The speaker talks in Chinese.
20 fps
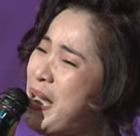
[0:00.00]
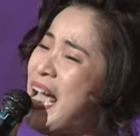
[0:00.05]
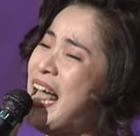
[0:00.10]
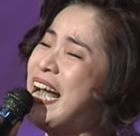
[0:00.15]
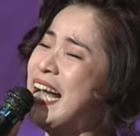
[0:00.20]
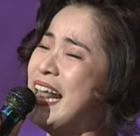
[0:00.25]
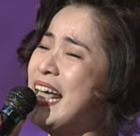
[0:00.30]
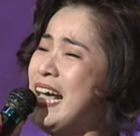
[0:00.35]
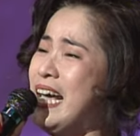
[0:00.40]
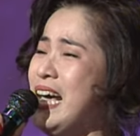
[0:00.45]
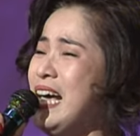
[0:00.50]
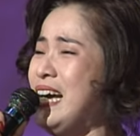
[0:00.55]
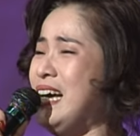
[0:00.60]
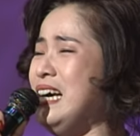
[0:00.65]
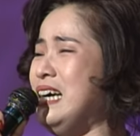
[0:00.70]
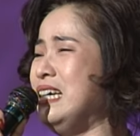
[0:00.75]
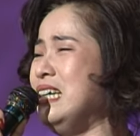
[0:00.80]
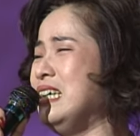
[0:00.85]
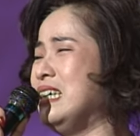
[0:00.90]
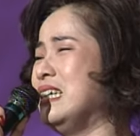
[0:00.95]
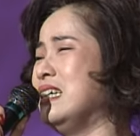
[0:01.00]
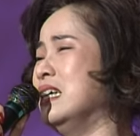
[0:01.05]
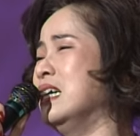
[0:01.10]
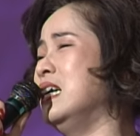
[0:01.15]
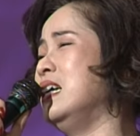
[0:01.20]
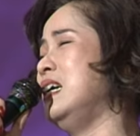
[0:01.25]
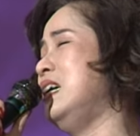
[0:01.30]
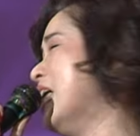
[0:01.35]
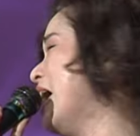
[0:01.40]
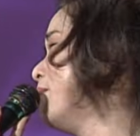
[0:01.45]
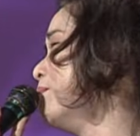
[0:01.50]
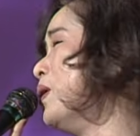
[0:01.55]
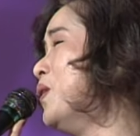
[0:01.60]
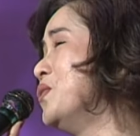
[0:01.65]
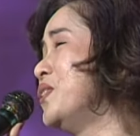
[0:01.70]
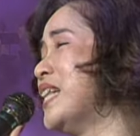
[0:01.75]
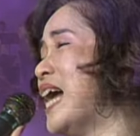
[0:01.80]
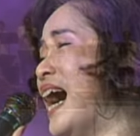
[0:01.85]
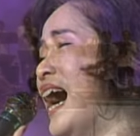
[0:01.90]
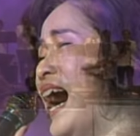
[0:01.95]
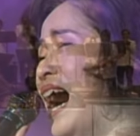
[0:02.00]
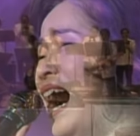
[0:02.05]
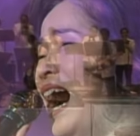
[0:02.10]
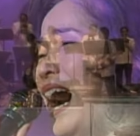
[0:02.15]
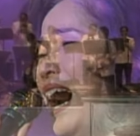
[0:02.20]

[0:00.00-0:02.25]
领，雷蒙娜？